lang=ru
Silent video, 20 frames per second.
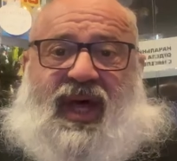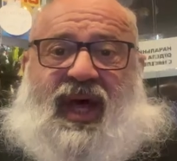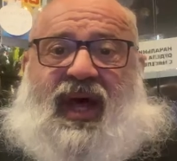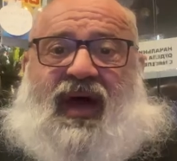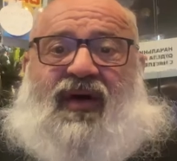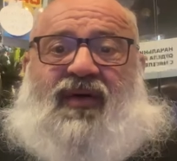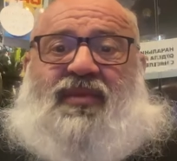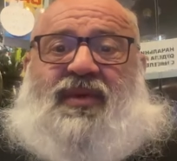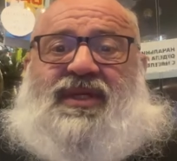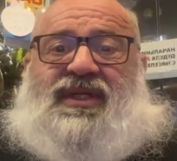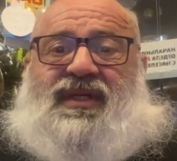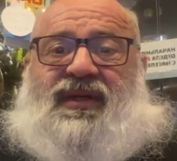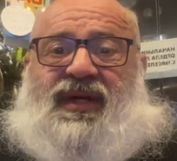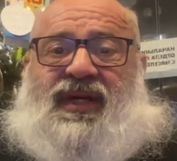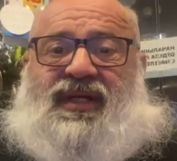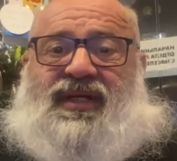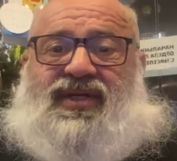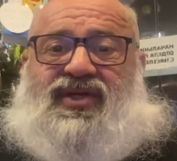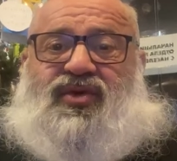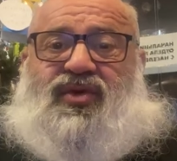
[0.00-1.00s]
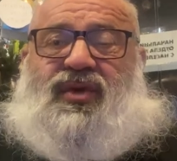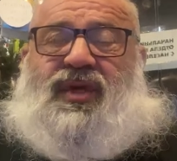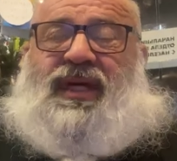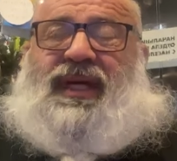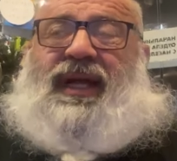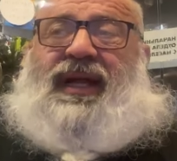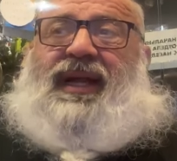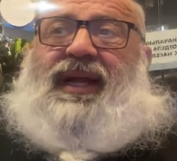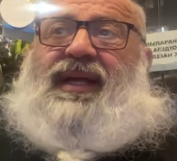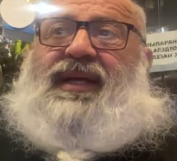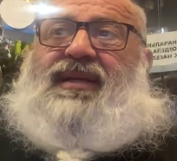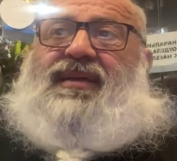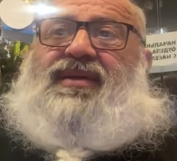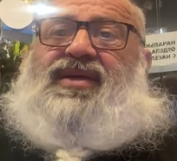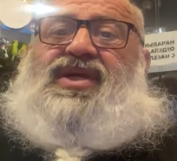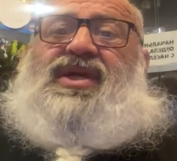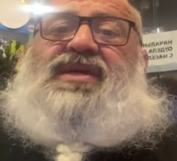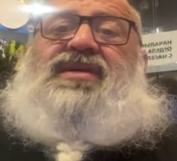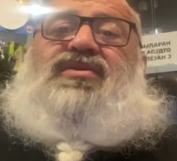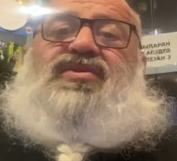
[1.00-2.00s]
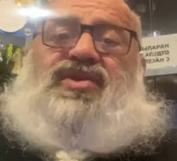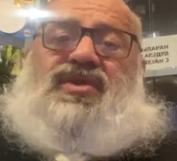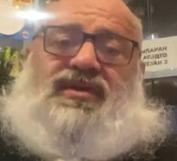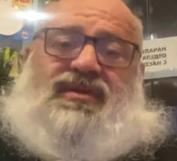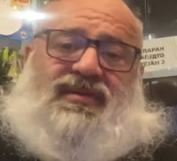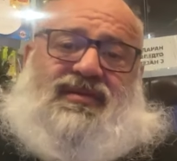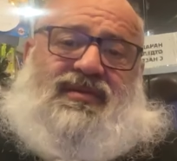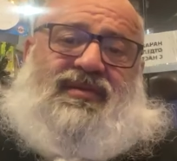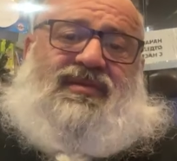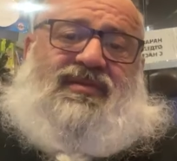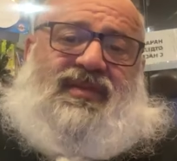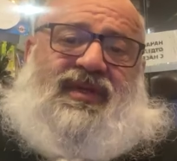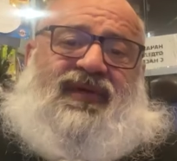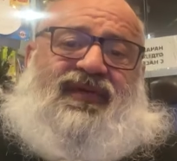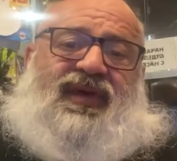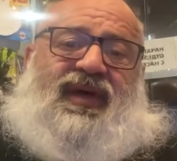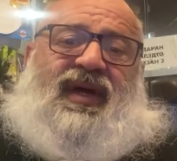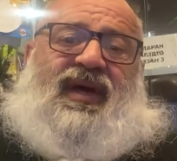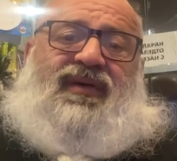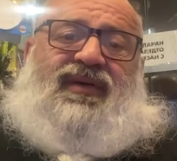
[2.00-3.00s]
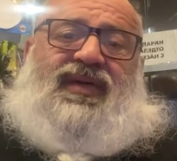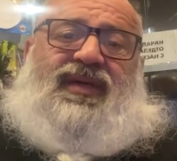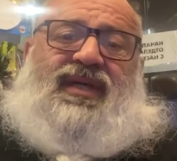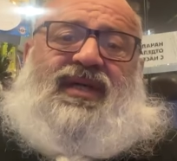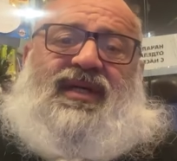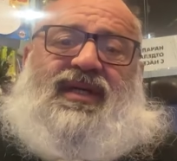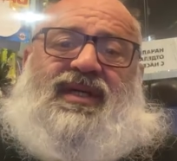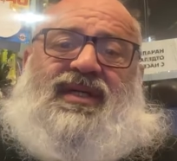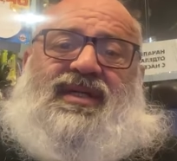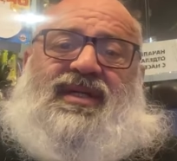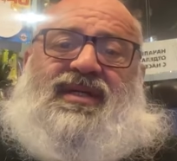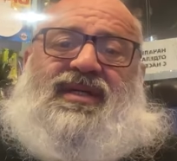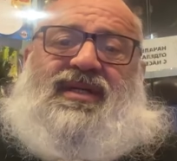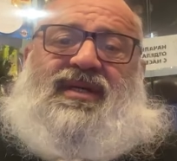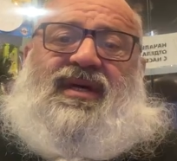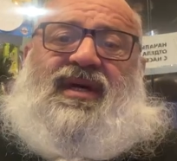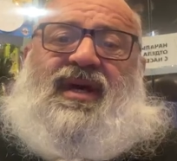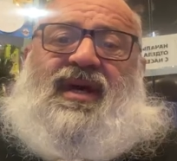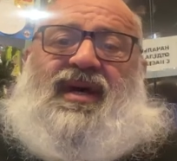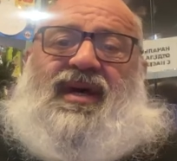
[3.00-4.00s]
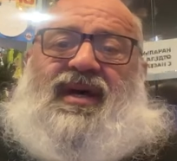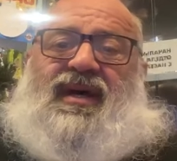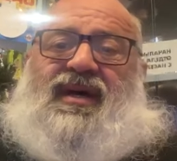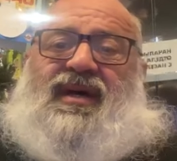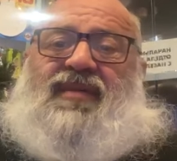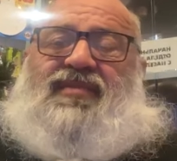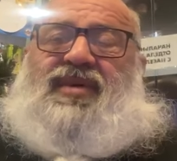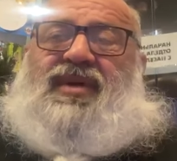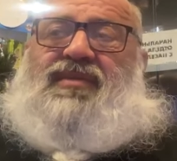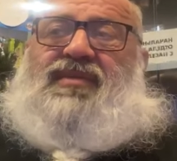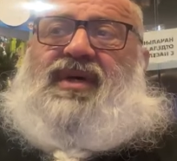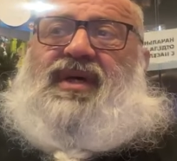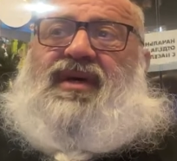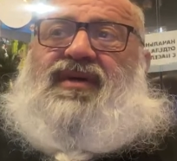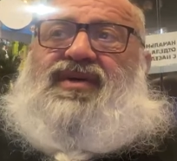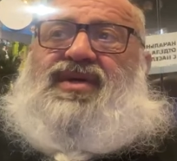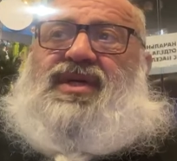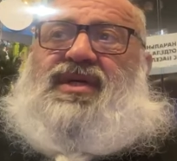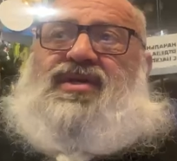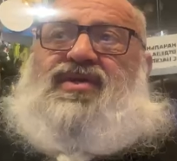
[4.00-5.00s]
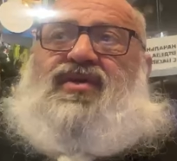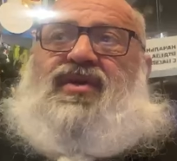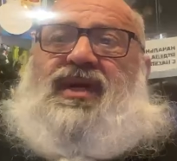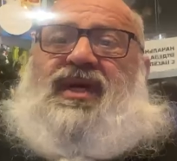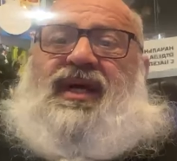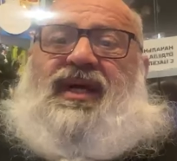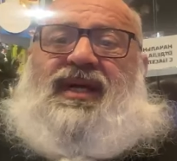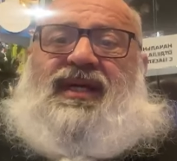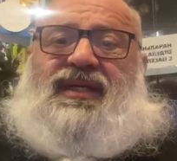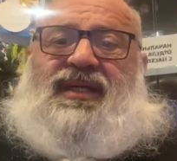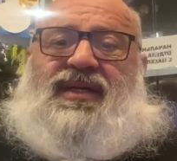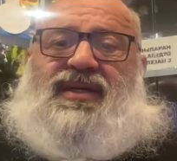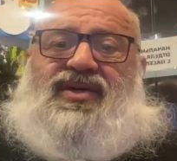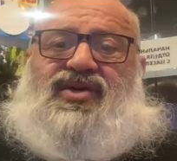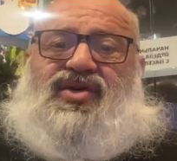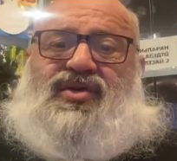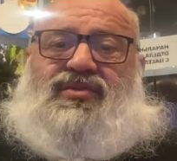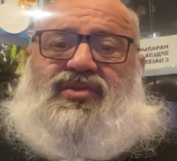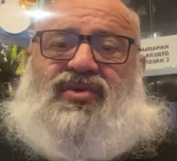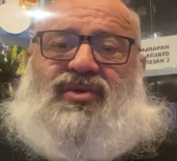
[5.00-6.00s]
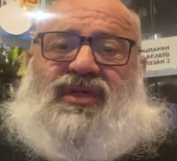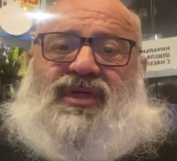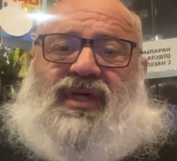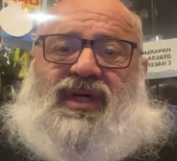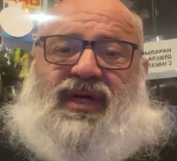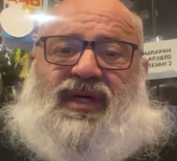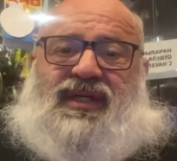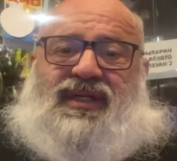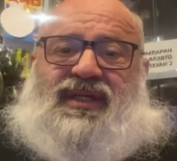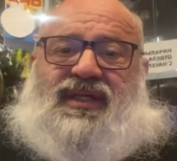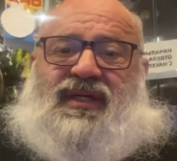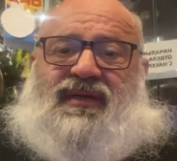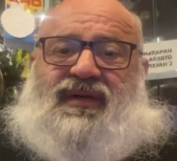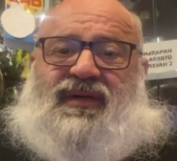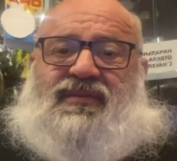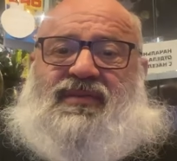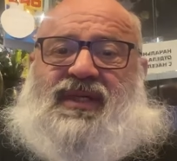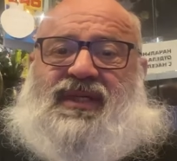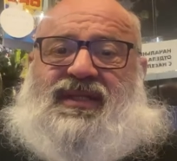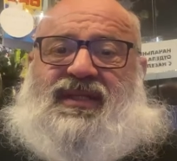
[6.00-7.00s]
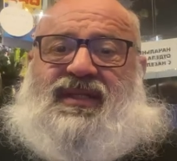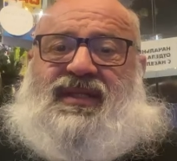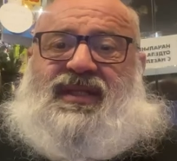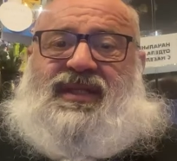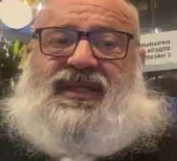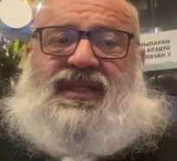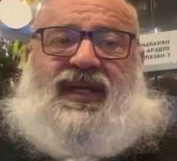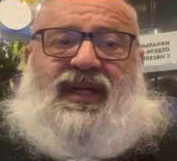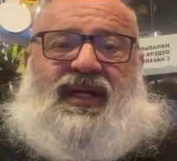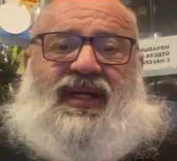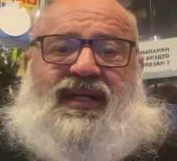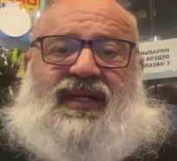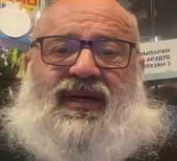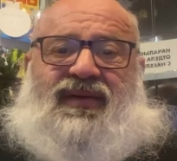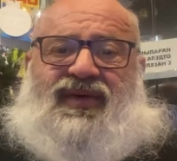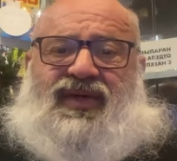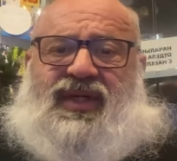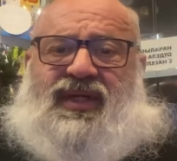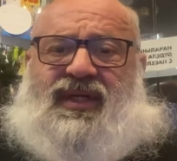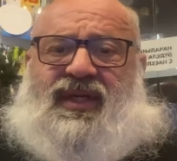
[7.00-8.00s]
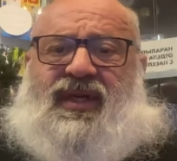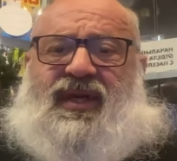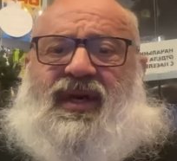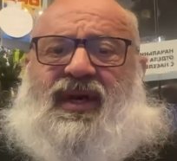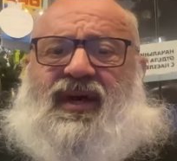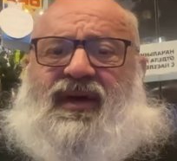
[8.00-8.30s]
А вы представляете, сколько лет, сейчас уже дофига в интернете этих а, примеров, сейчас сколько лет они еще будут терроризировать местное население, вот это,